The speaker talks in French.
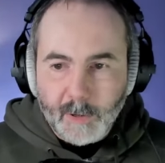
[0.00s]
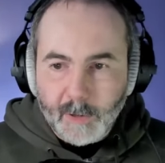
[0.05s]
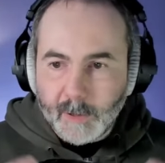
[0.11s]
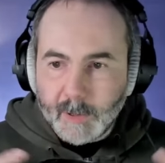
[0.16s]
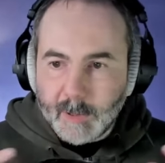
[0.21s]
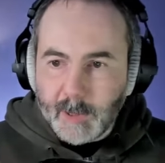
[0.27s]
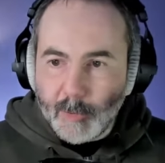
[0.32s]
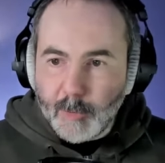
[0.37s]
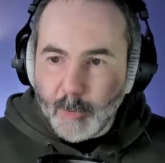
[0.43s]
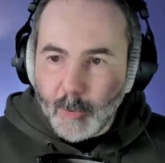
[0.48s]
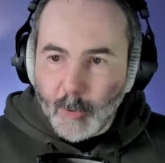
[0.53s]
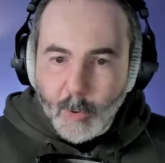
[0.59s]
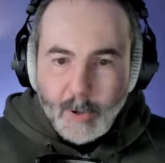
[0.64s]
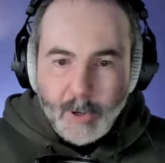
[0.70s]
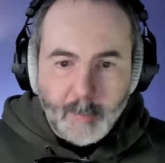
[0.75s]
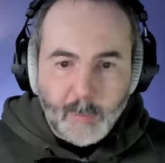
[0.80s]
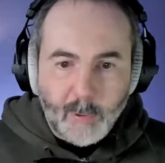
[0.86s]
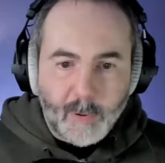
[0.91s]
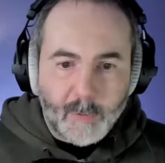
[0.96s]
et il n'y a eu
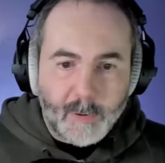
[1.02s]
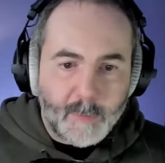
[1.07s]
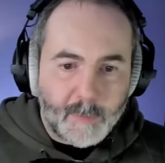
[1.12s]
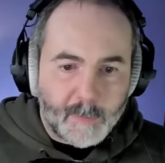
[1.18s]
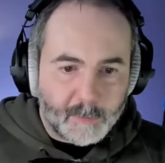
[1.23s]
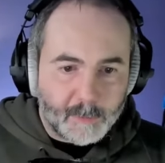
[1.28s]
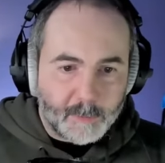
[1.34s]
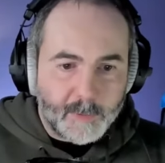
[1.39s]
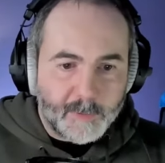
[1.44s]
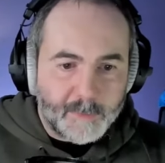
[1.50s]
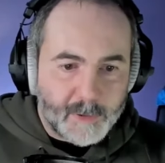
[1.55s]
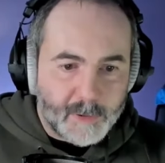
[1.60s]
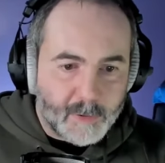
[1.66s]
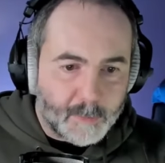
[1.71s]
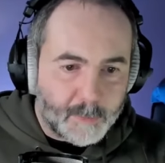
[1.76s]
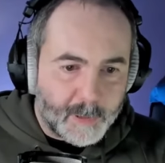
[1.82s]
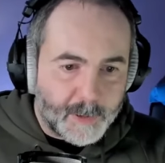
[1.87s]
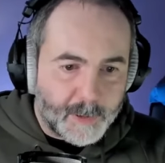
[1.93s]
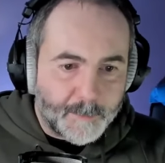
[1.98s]
aucun problème, ils ont eu mes fiches
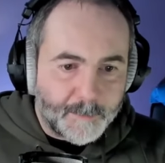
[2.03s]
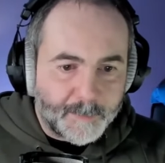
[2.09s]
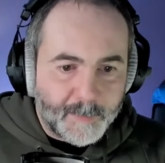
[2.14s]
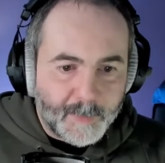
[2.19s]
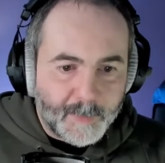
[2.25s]
de paye.